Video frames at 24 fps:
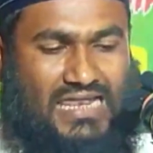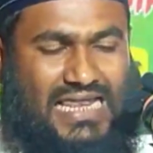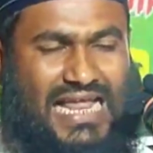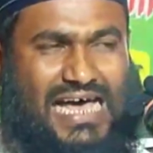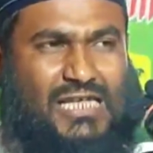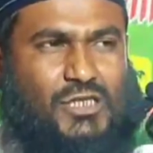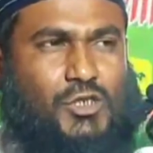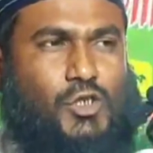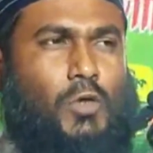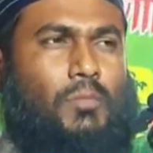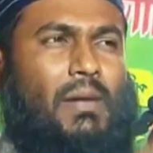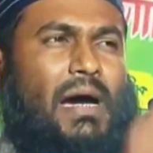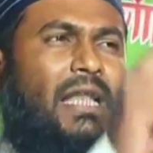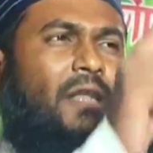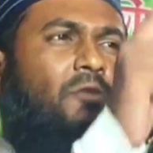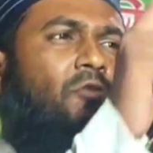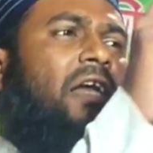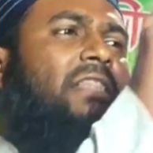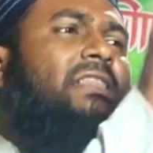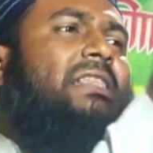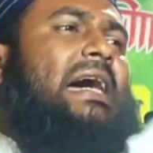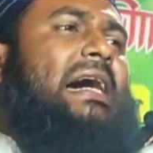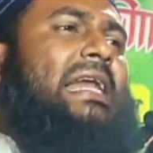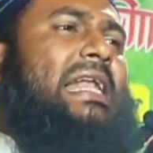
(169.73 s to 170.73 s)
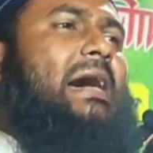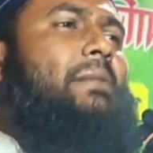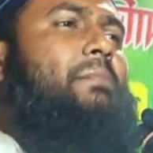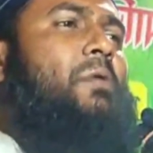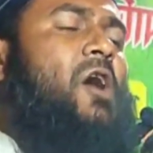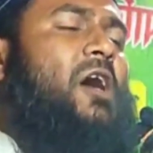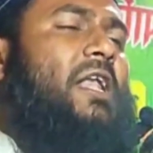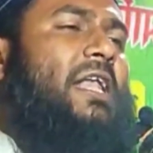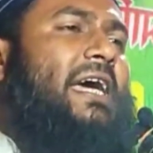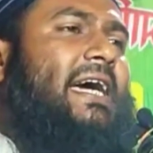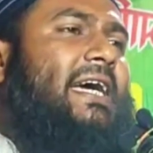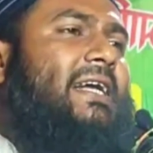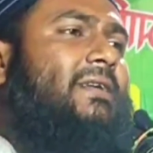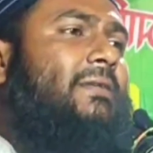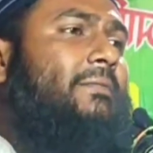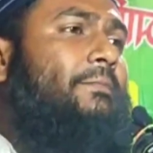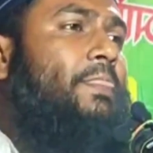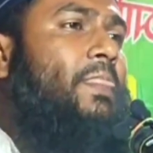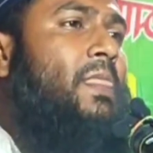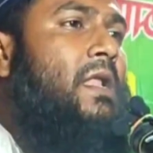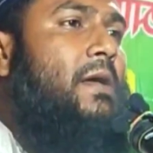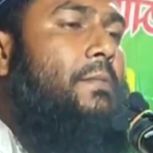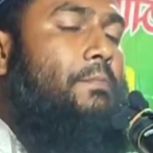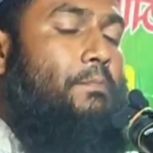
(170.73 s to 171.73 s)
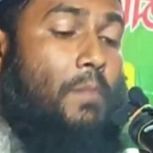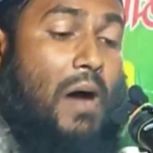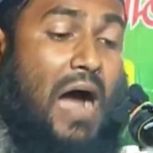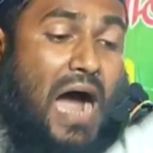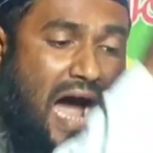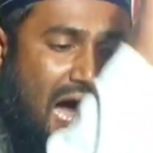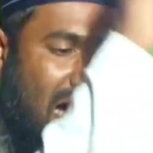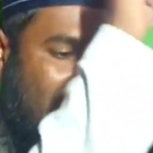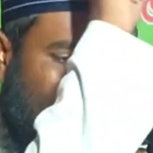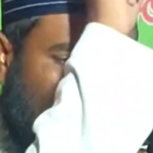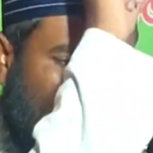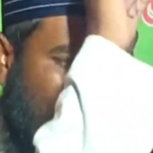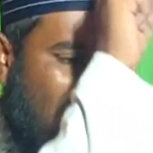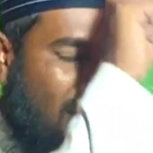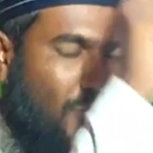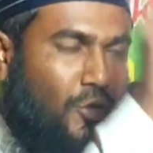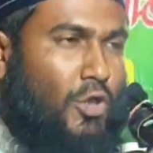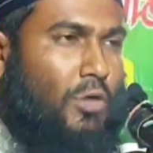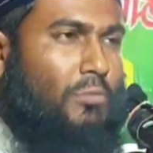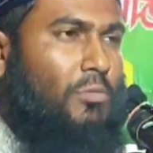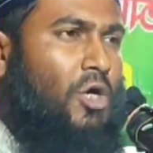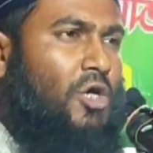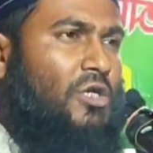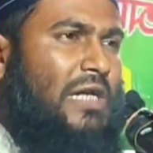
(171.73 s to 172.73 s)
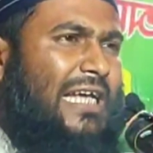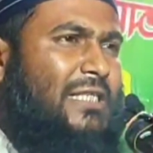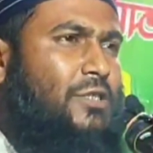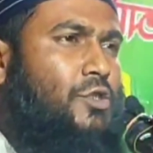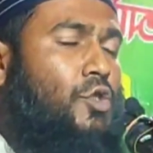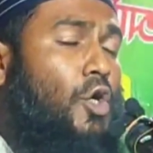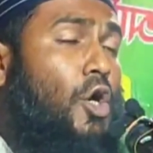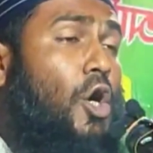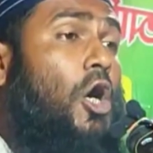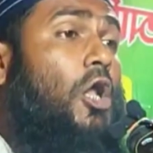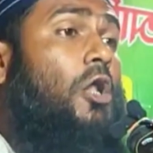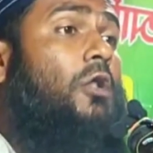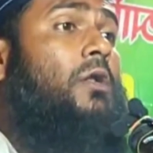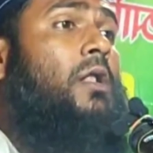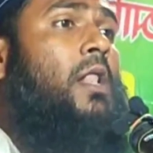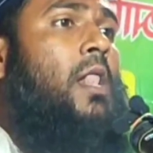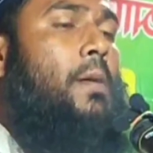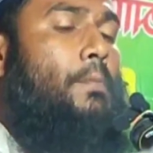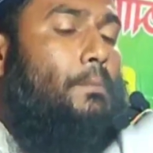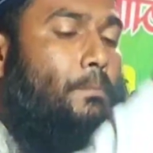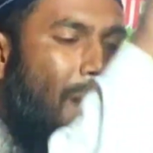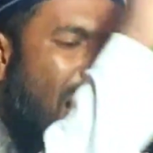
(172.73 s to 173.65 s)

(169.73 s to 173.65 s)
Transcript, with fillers: আল্লাহ সুবান বলেন মাতা কুমুর রসুল